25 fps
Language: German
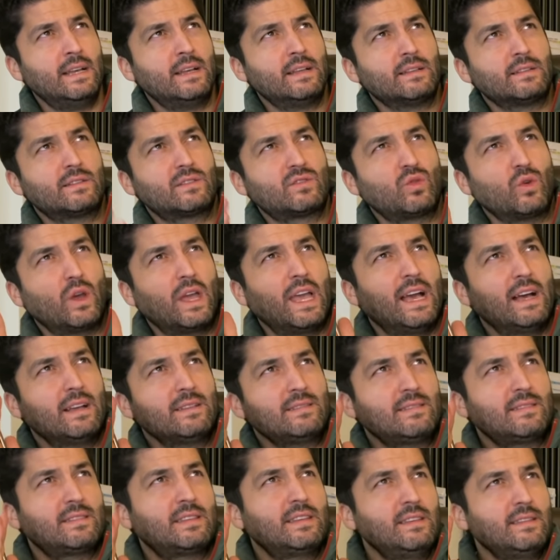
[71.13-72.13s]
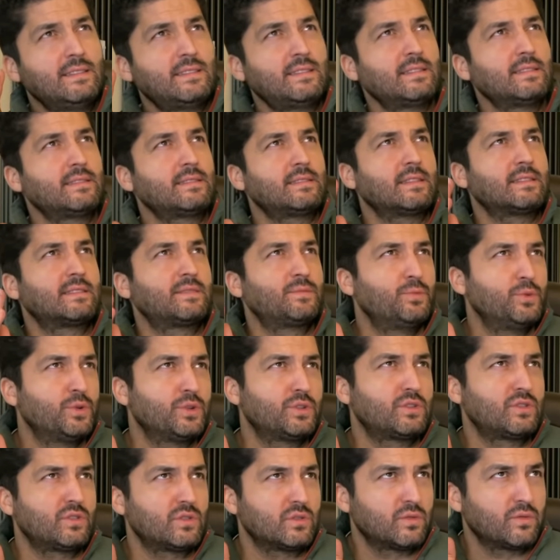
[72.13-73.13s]
Zuerst hieß es, es
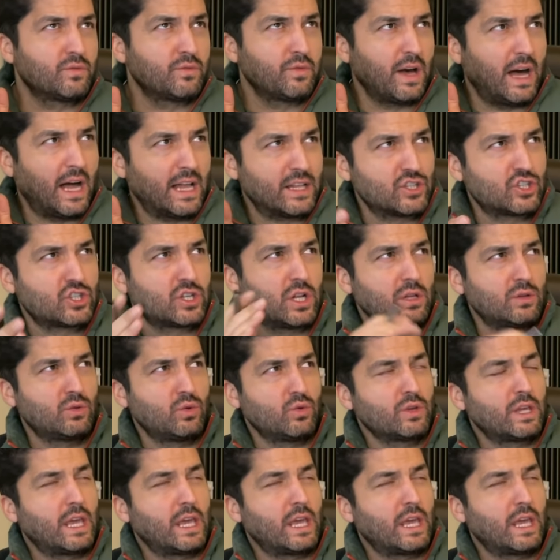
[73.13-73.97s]
wird Veranstaltungen